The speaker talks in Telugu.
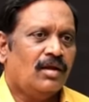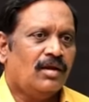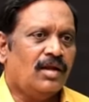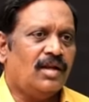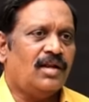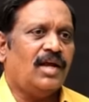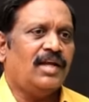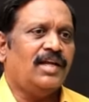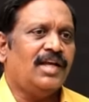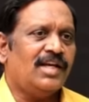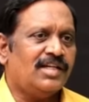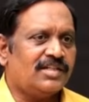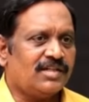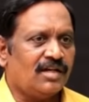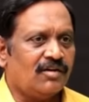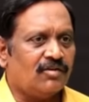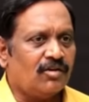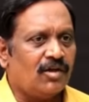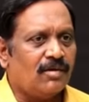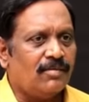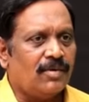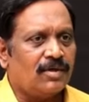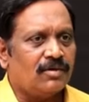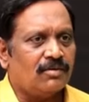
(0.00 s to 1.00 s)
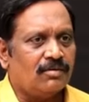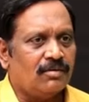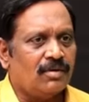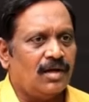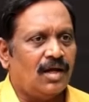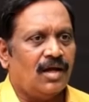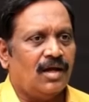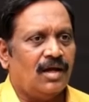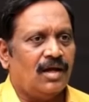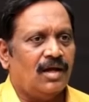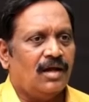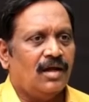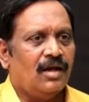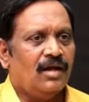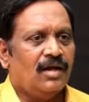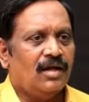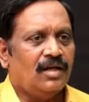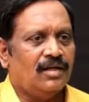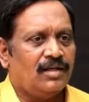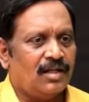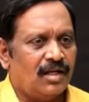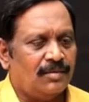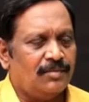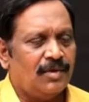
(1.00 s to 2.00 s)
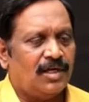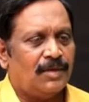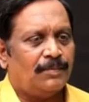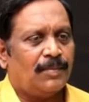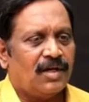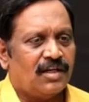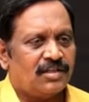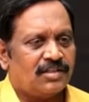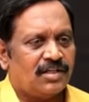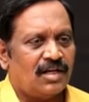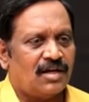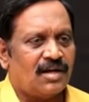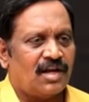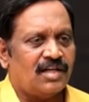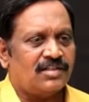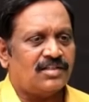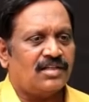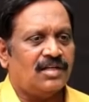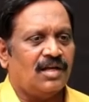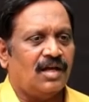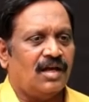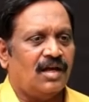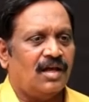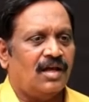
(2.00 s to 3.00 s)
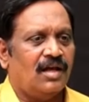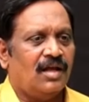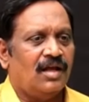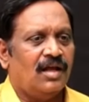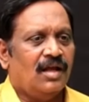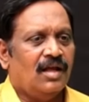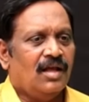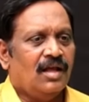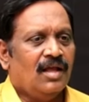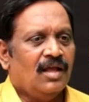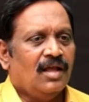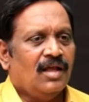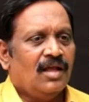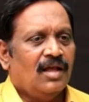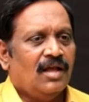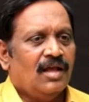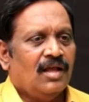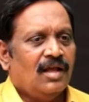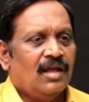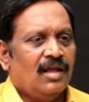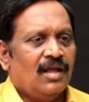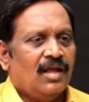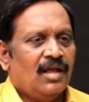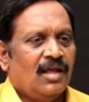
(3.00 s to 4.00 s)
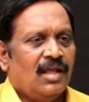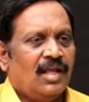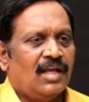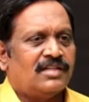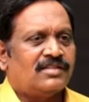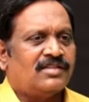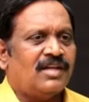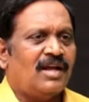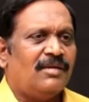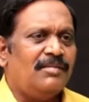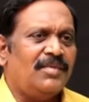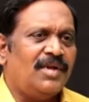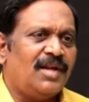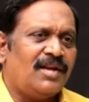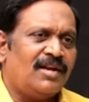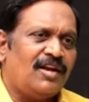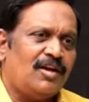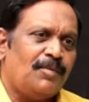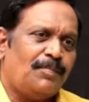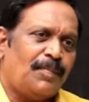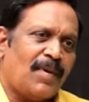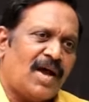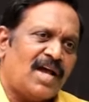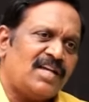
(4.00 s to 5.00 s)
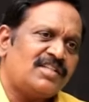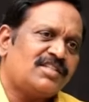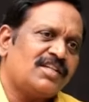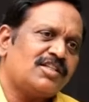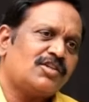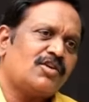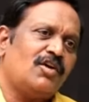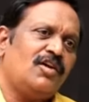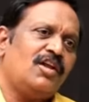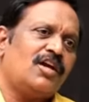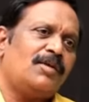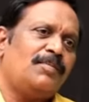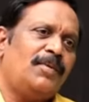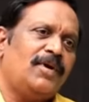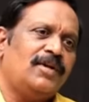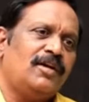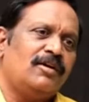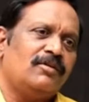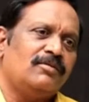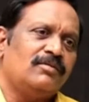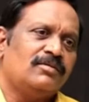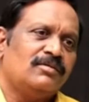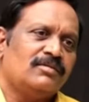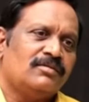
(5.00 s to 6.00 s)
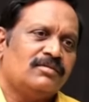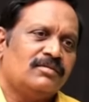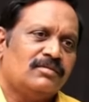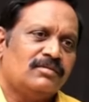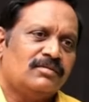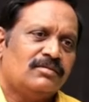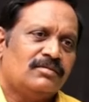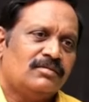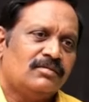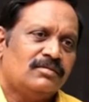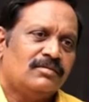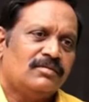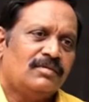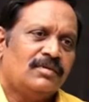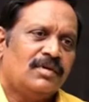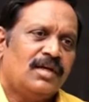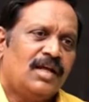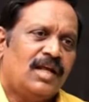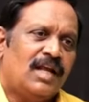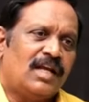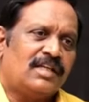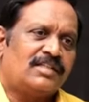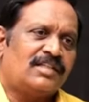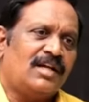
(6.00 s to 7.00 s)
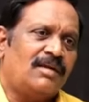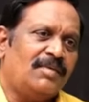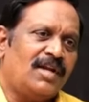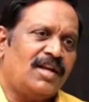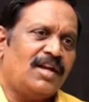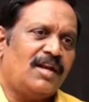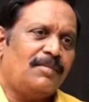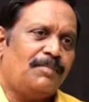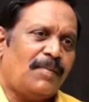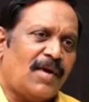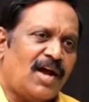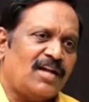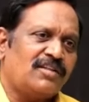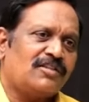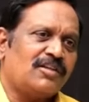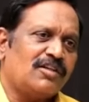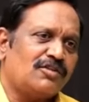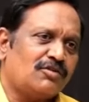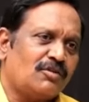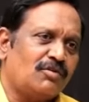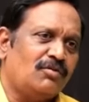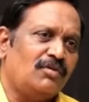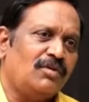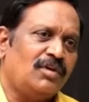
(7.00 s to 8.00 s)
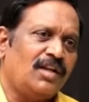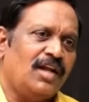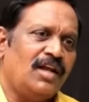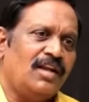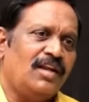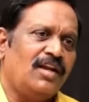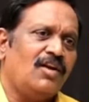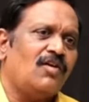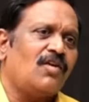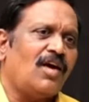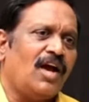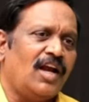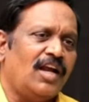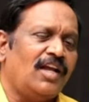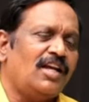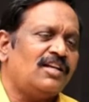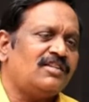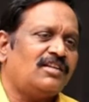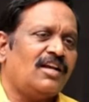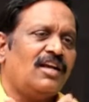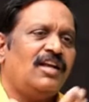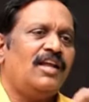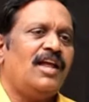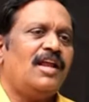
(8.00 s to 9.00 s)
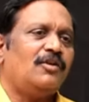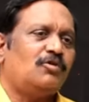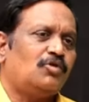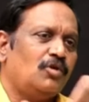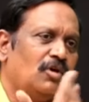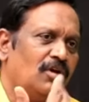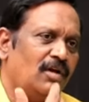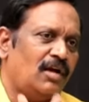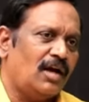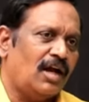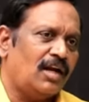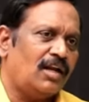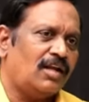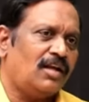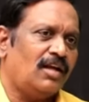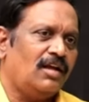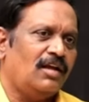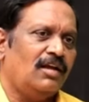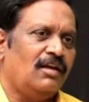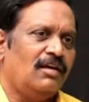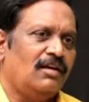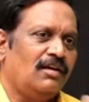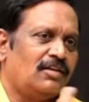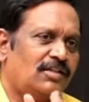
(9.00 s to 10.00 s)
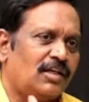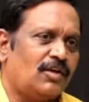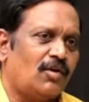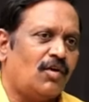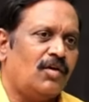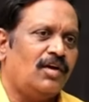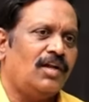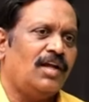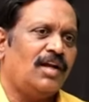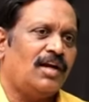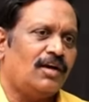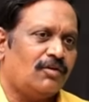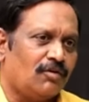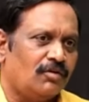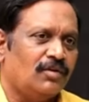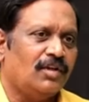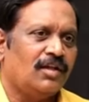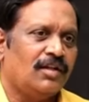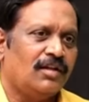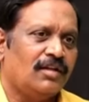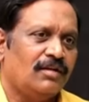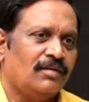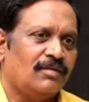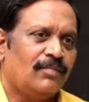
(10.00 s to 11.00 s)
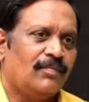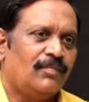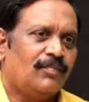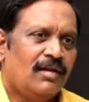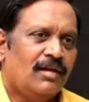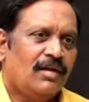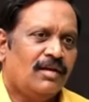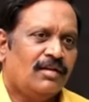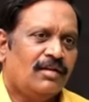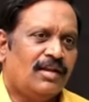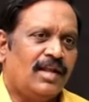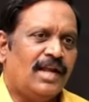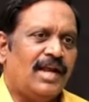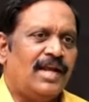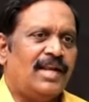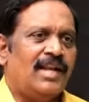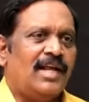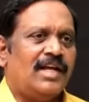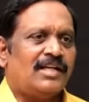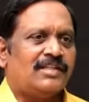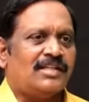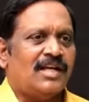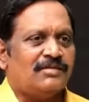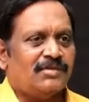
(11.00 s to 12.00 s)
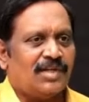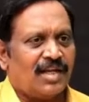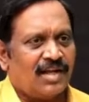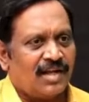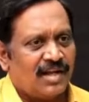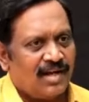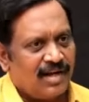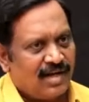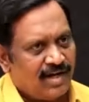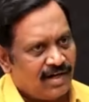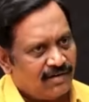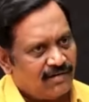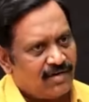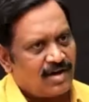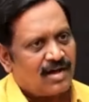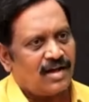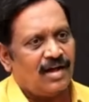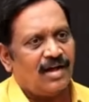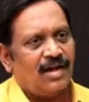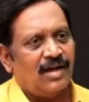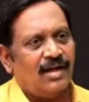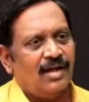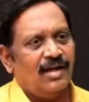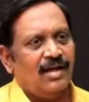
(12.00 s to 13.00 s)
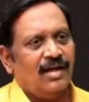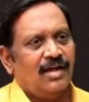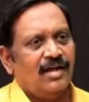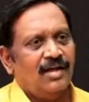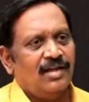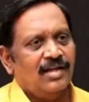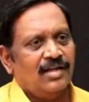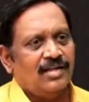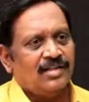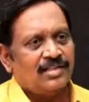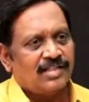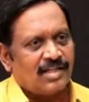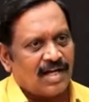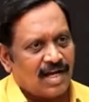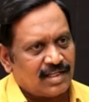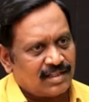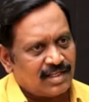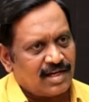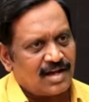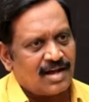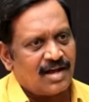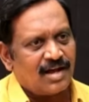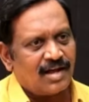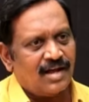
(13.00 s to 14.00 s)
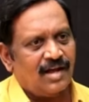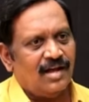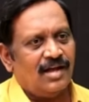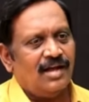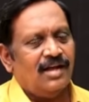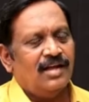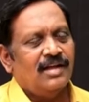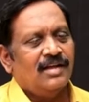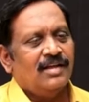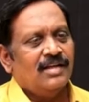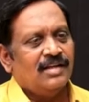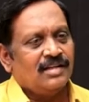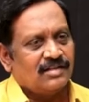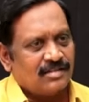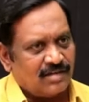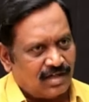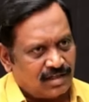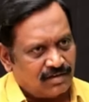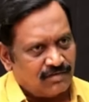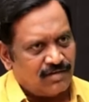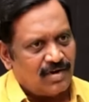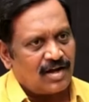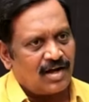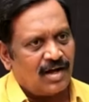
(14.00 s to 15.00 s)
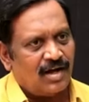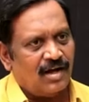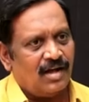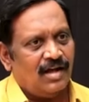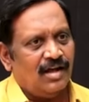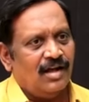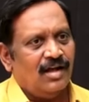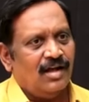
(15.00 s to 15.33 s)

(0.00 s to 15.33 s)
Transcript: నేను ఐఏఎస్ అవుదాం అనుకున్న ఇంటర్మీడియట్ పరీక్షలు రాసిన ఎగ్జామినర్ నన్ను పాస్ చేసుకోలేకపోయినాడు ఎగ్జామ్లో నన్ను పాస్ చేసుకుని ఉంటే నేను ఒక ఐఏఎస్ అయ్యి ఆయనకి ఆయనకి ఇచ్చేటోడిని అన్నట్టుంది నేను ఎగ్జామ్ సరిగా ఏడవక hmm. చాతగాక చదవక